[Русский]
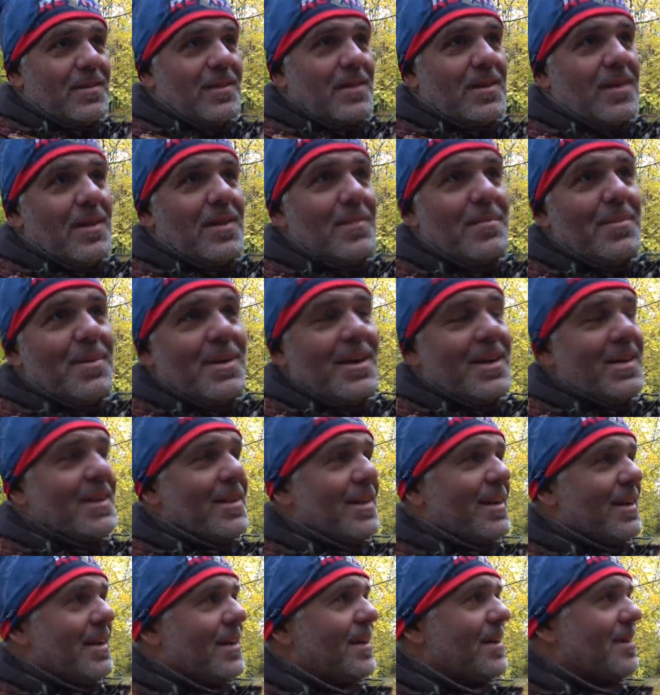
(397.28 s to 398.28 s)

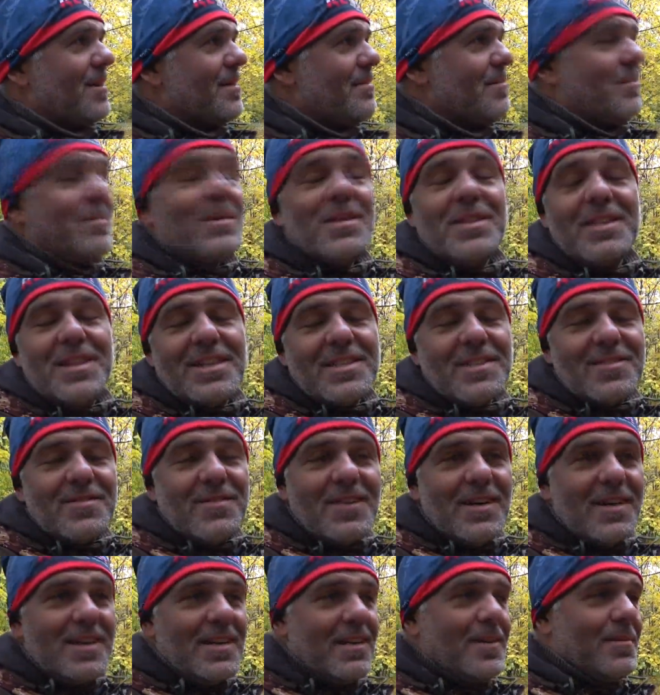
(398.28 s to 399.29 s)
обеда под
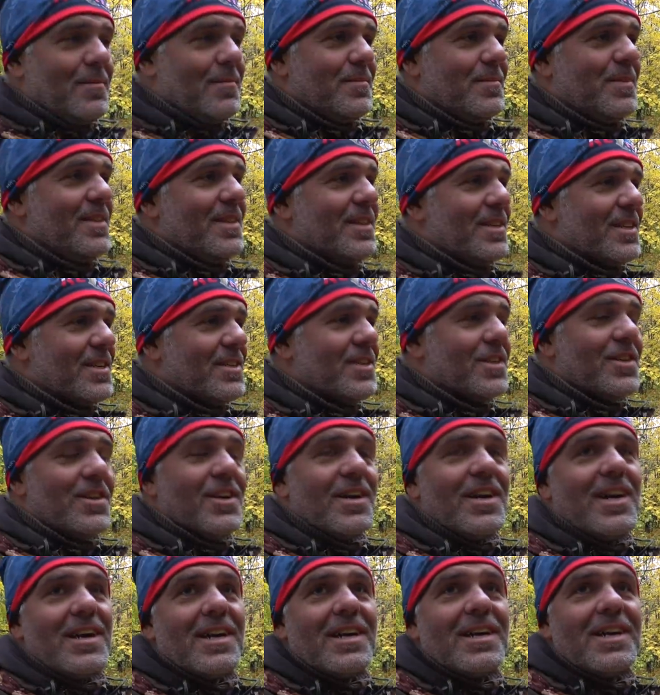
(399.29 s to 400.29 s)
названием
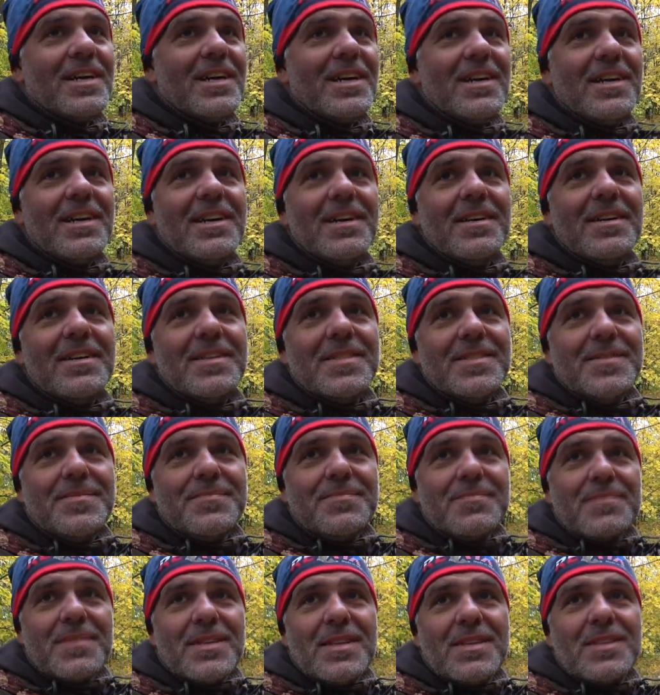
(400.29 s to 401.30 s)
доширак.
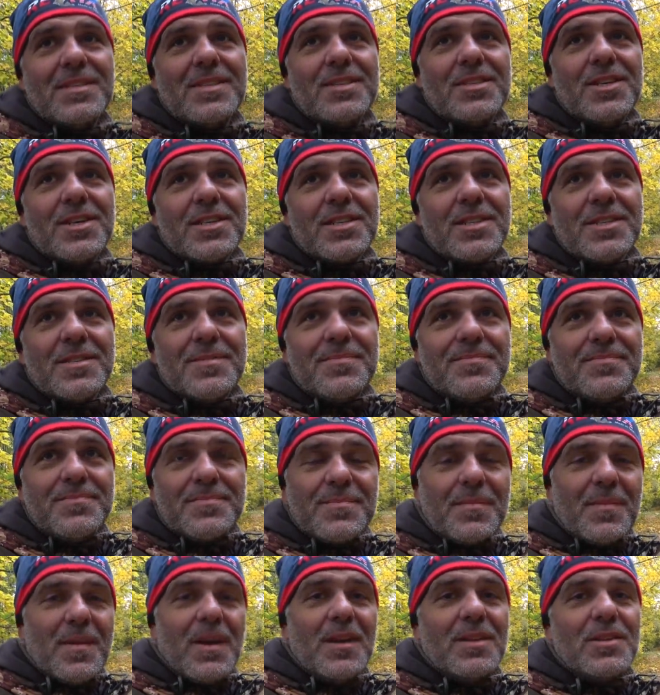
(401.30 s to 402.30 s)
Сейчас
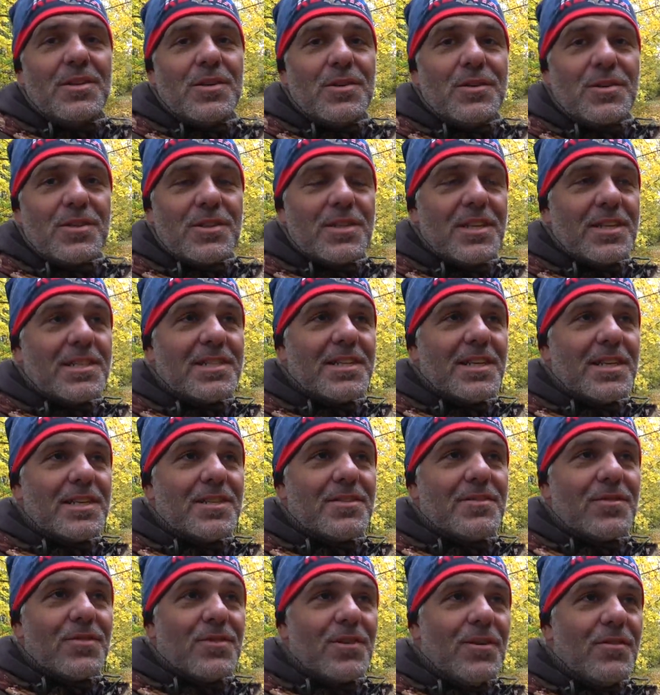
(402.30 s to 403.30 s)
Андрюшка
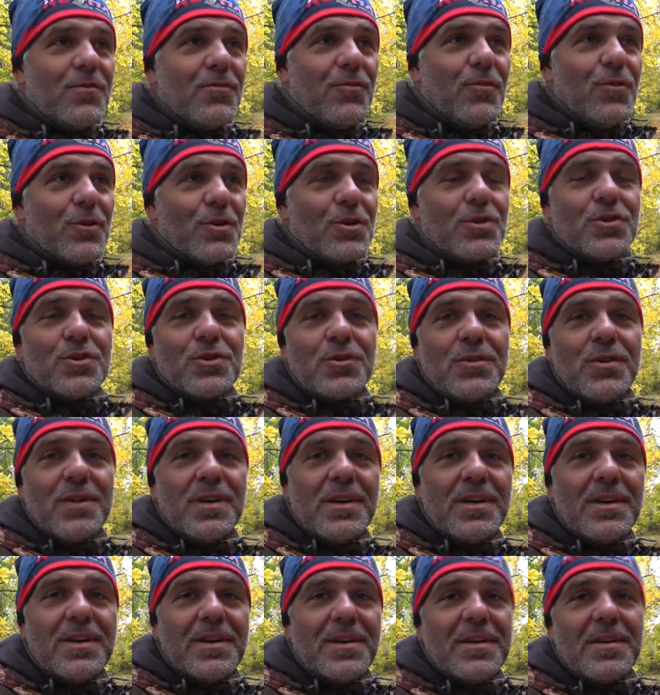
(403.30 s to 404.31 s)
достанет свою комфорочку,
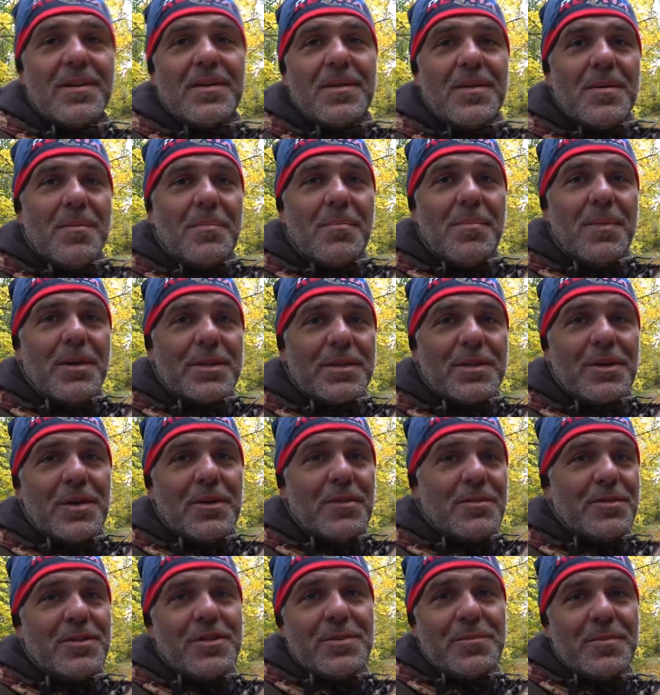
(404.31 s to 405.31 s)

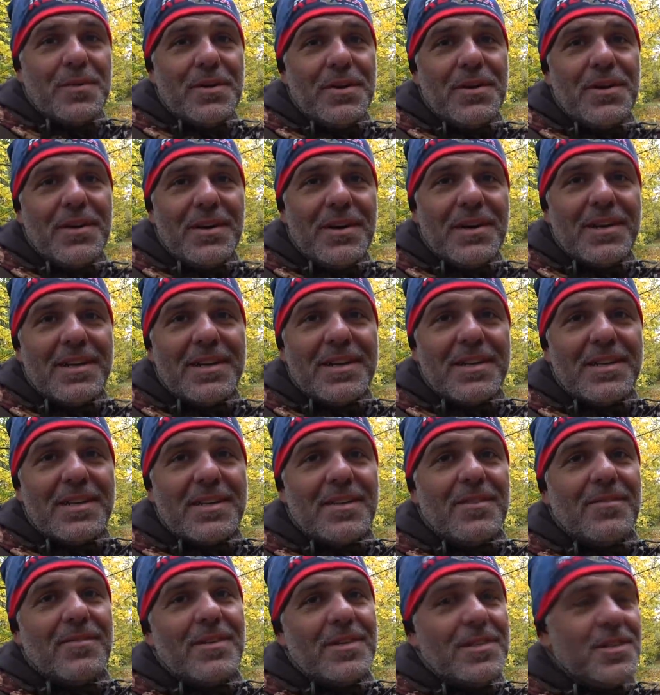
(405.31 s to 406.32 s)
подключим ее,
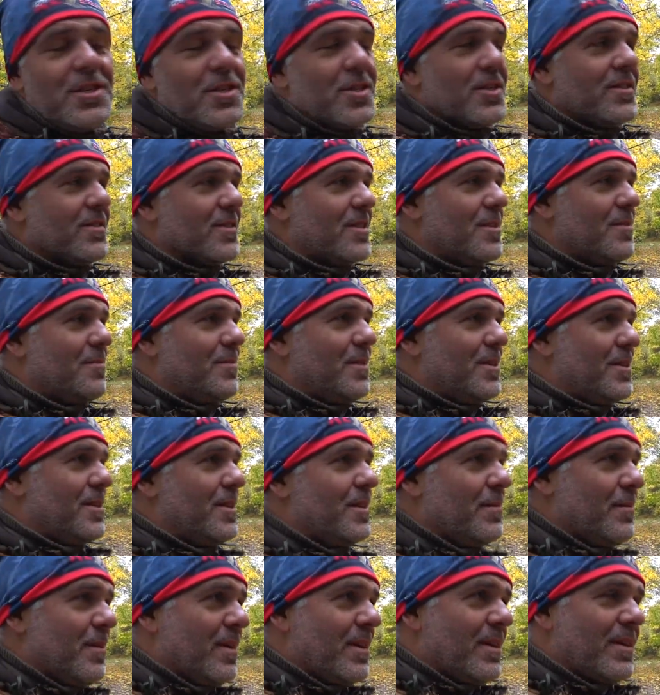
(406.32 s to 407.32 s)
водички
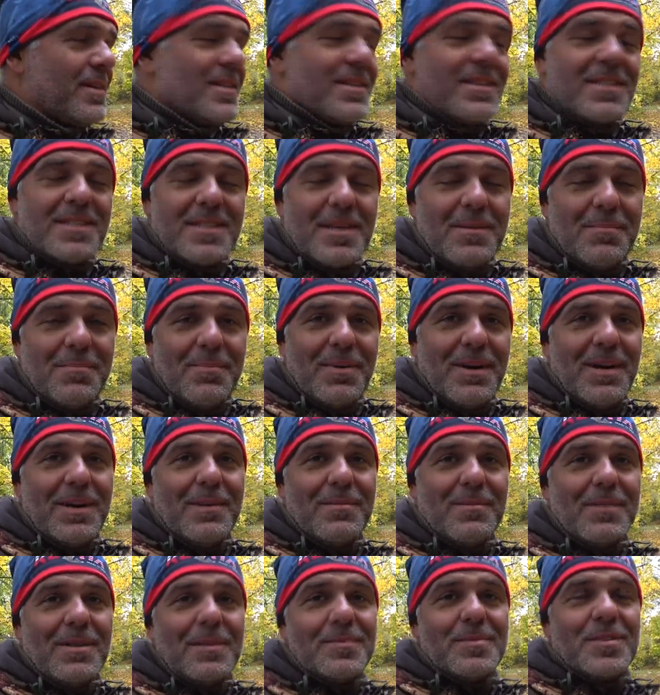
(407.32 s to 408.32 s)
скипятим,
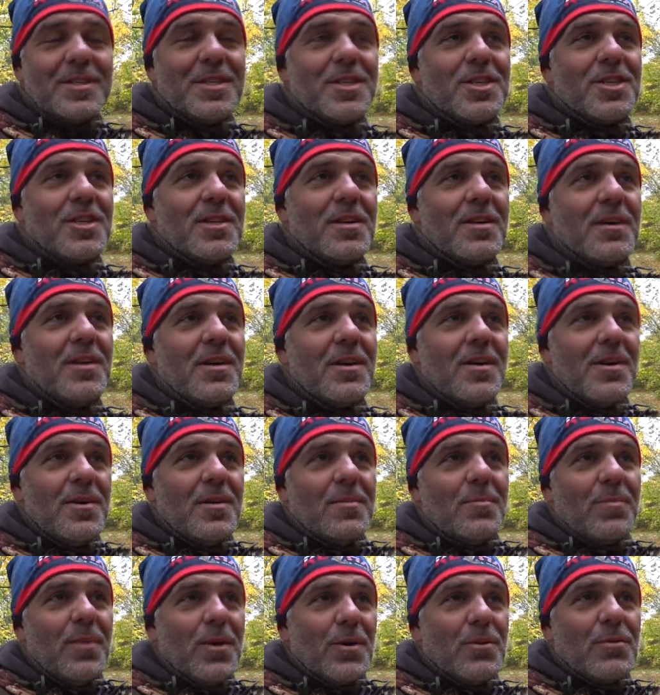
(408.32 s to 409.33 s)
запарим лапшички,
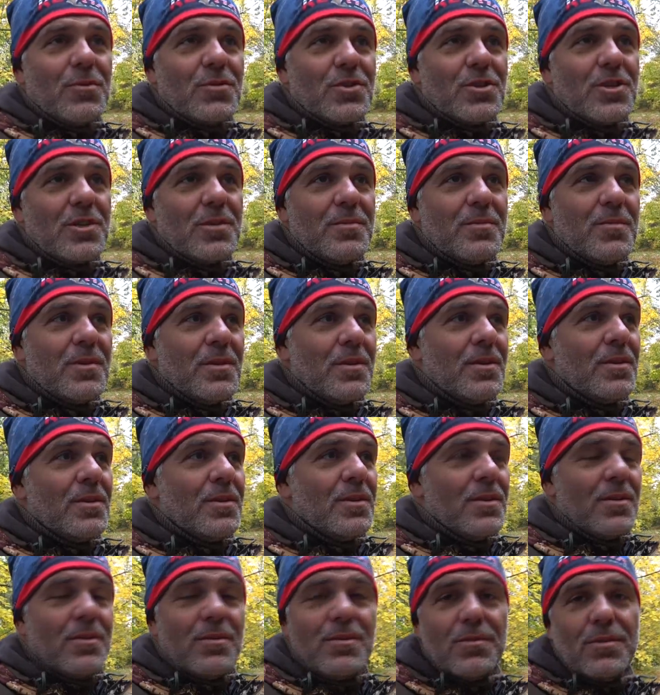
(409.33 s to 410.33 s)
покушаем,
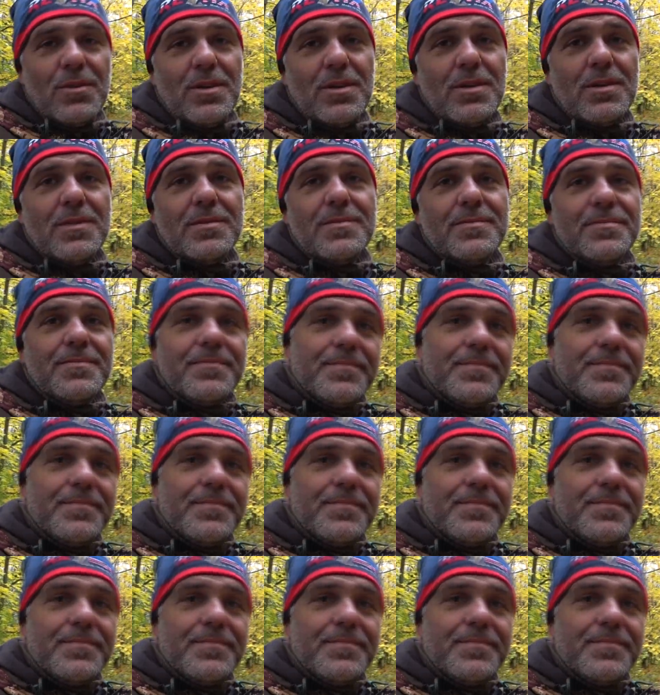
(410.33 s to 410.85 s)
ну и